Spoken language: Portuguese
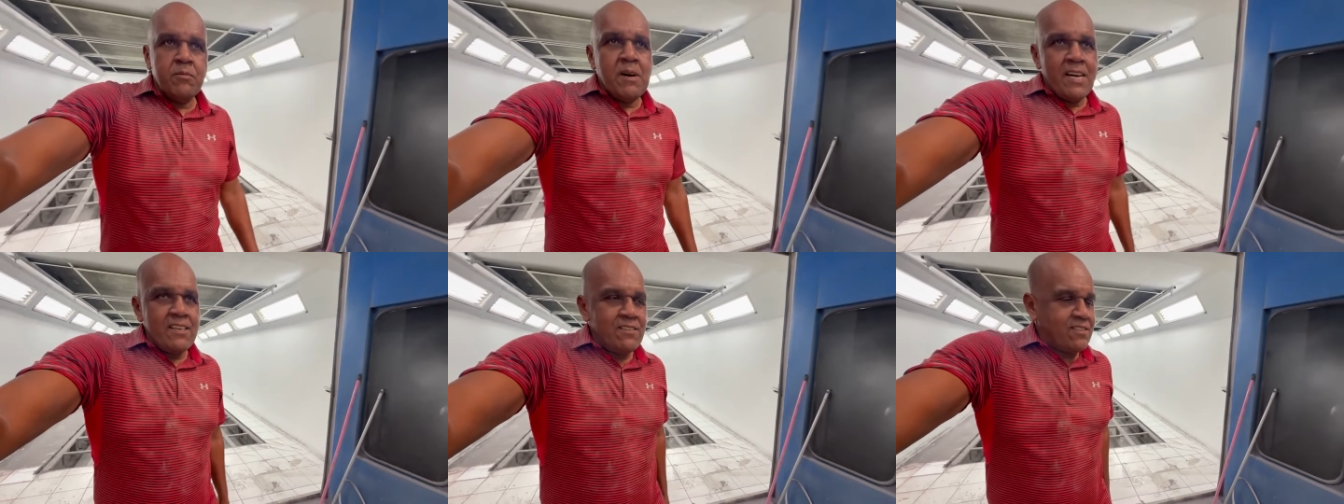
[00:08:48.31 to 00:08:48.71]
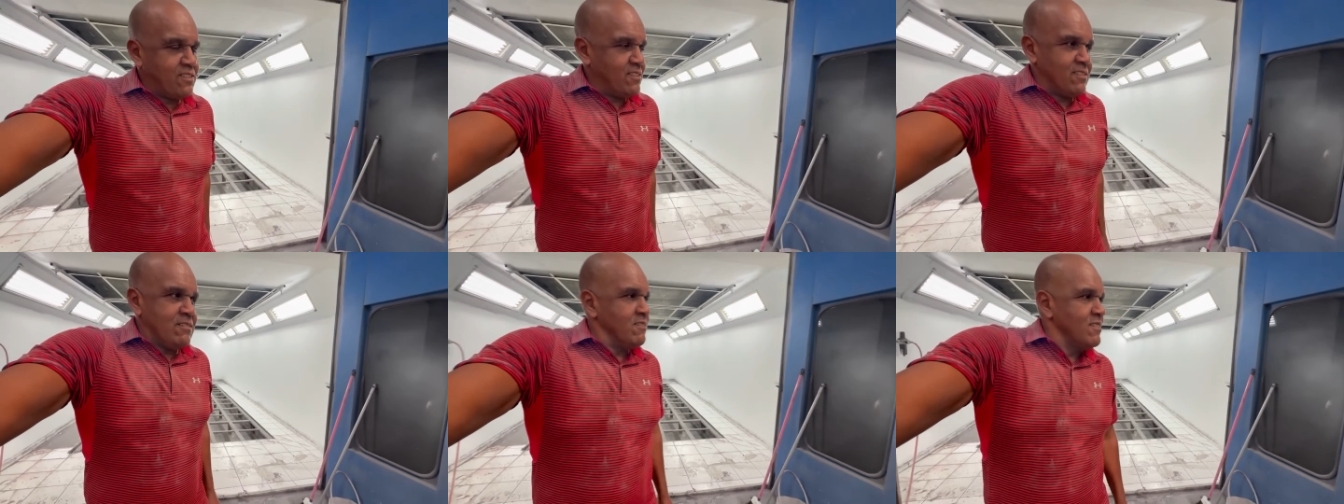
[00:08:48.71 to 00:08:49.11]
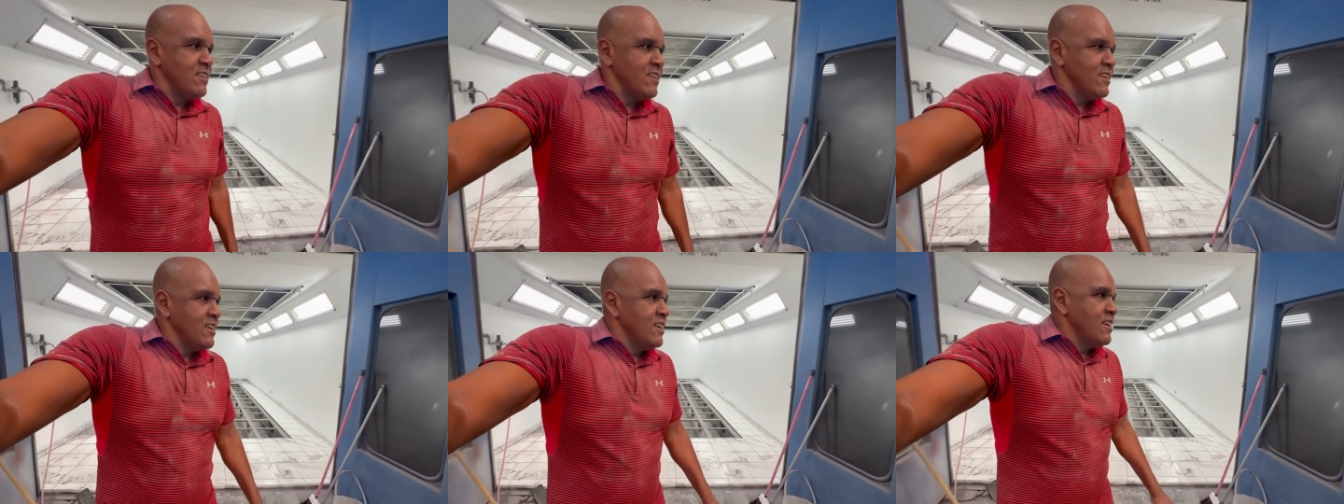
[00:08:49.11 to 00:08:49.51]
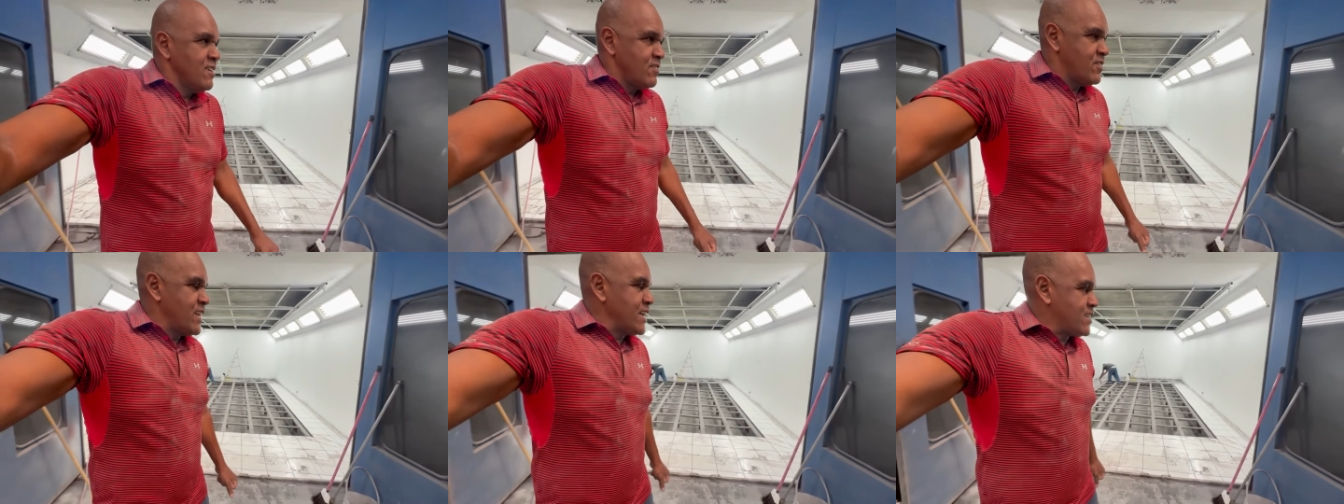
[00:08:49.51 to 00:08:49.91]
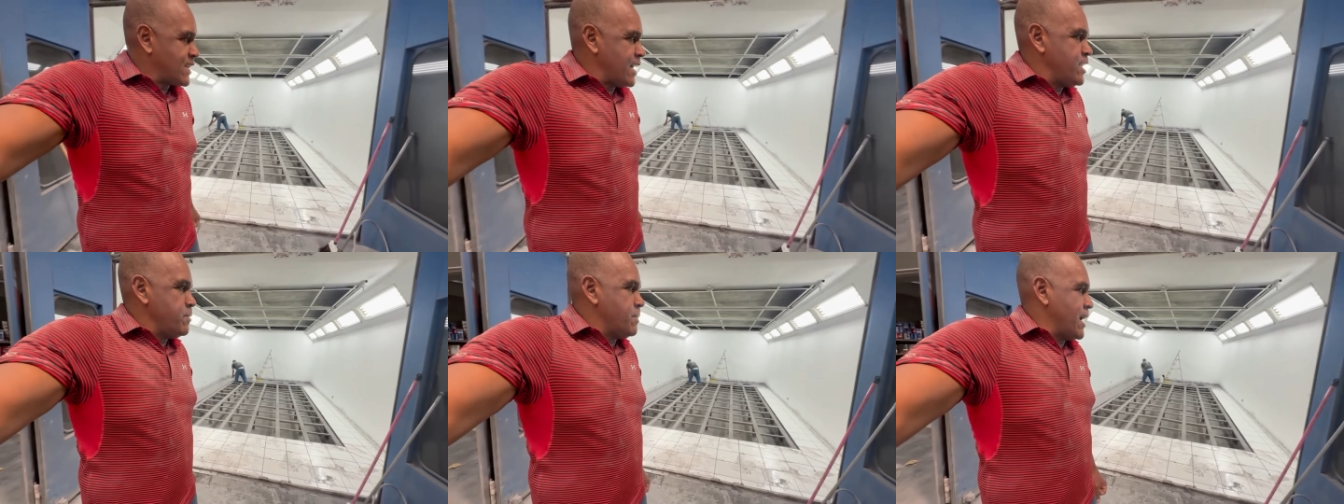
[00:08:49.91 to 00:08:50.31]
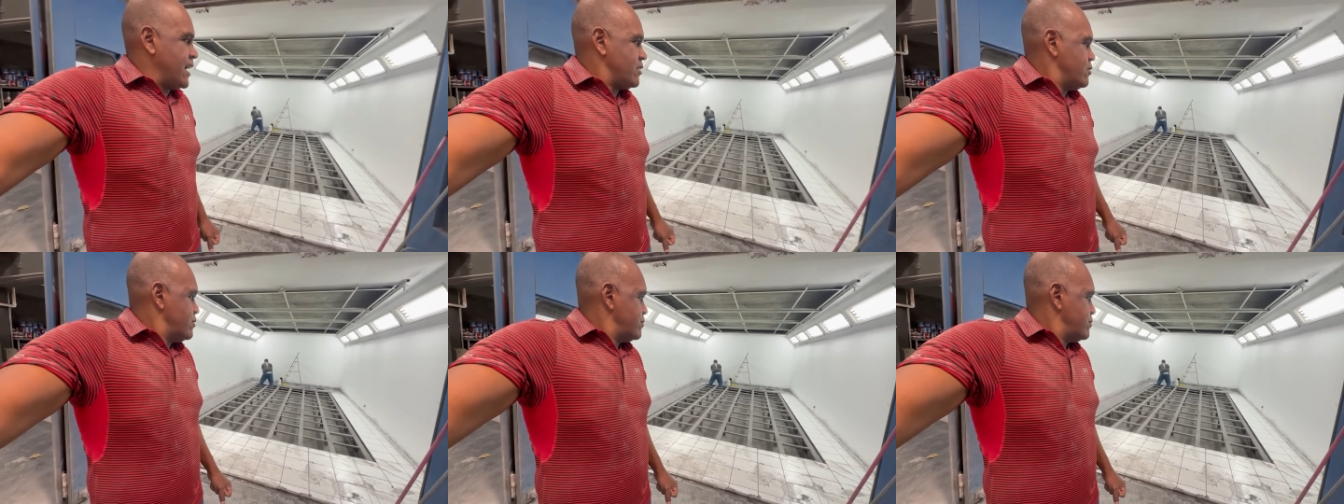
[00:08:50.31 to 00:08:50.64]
mas tem que estar animado.